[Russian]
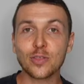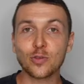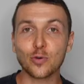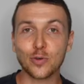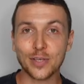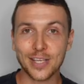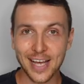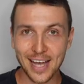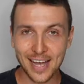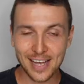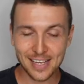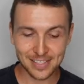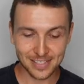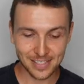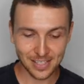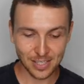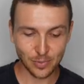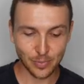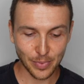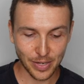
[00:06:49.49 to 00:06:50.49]
Но я
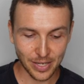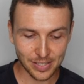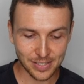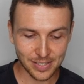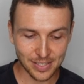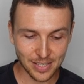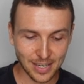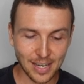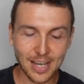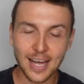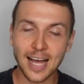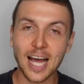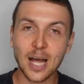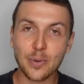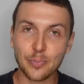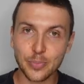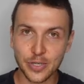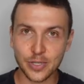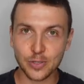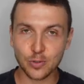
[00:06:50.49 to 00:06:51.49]
занимался
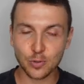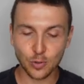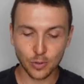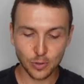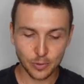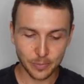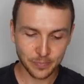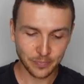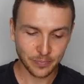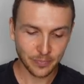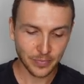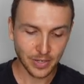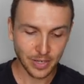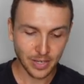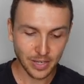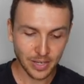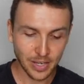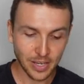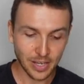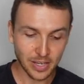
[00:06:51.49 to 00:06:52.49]
хапкидо,
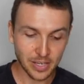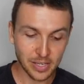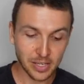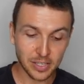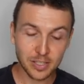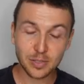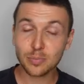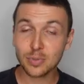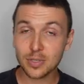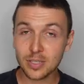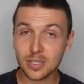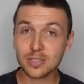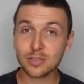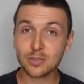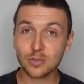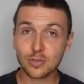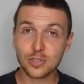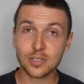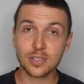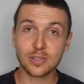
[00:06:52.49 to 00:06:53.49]
и это было
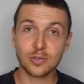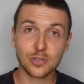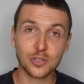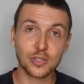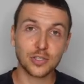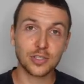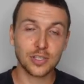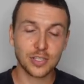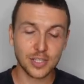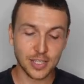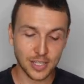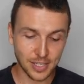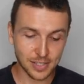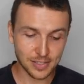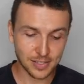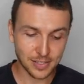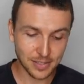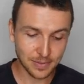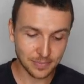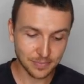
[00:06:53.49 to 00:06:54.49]
тоже очень
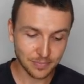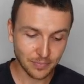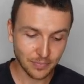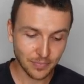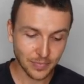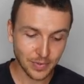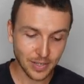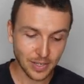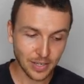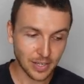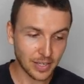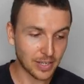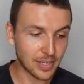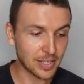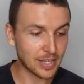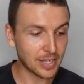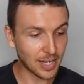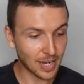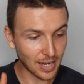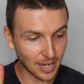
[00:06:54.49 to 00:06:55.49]
интересно. И
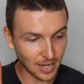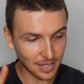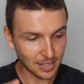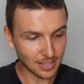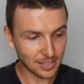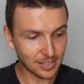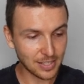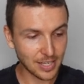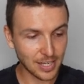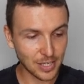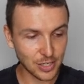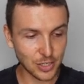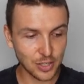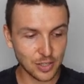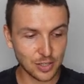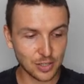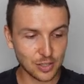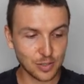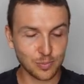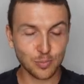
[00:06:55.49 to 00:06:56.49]
я
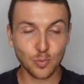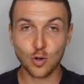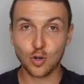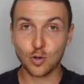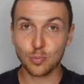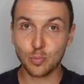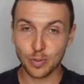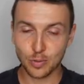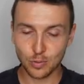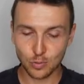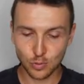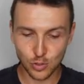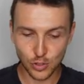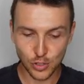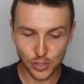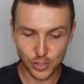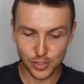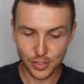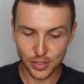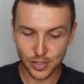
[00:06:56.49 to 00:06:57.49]
даже смог
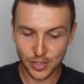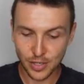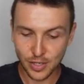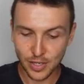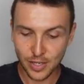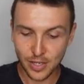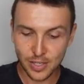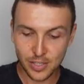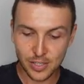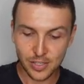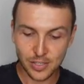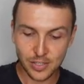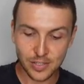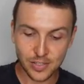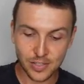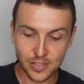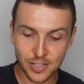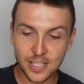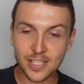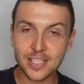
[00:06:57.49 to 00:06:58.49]
получить
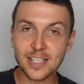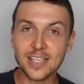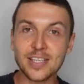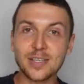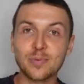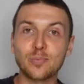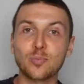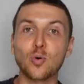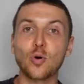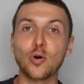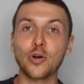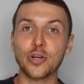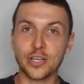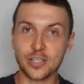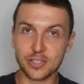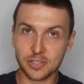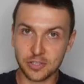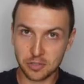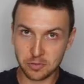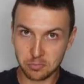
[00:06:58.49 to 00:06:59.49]
синий
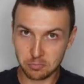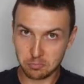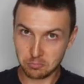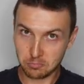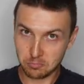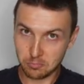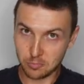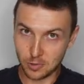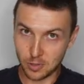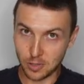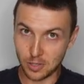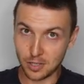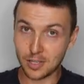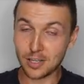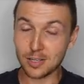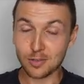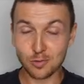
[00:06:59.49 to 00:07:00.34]
пояс. да,